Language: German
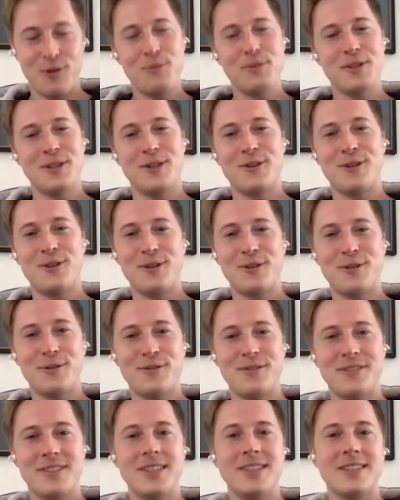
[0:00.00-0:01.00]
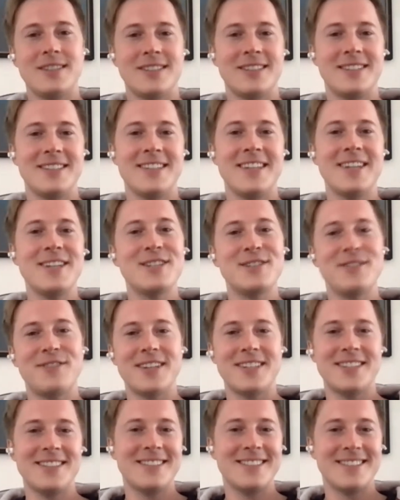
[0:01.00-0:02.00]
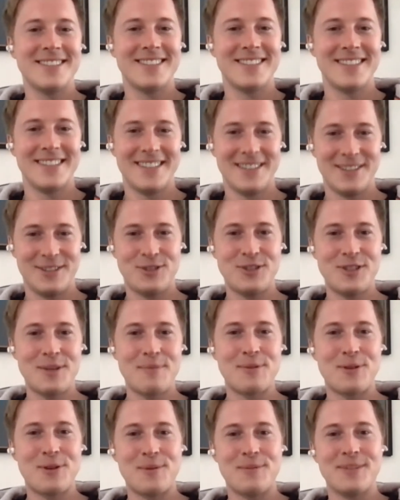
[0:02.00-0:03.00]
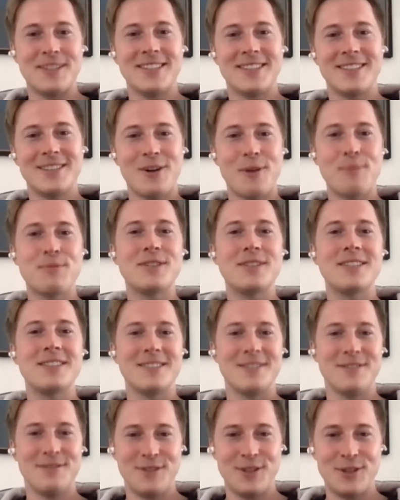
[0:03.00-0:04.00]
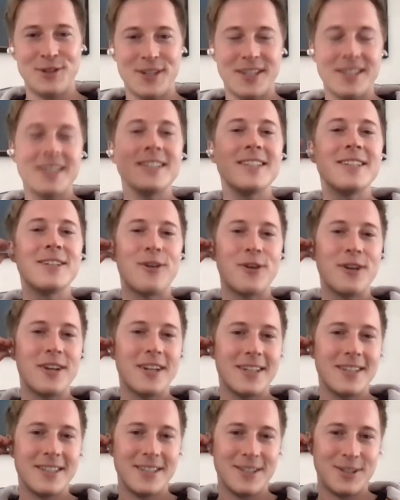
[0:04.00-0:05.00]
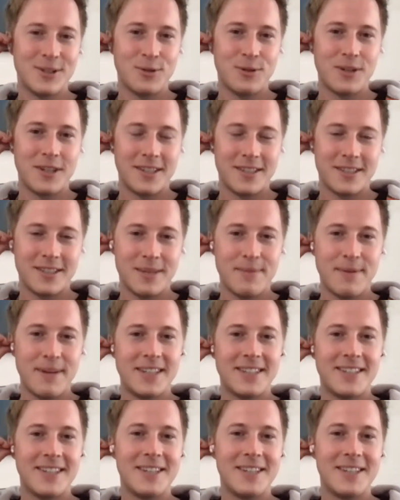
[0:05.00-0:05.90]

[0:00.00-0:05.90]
freue mich auch auf ja, jedes weitere Zusammenkommen hier, ob es visuell hier online ist oder im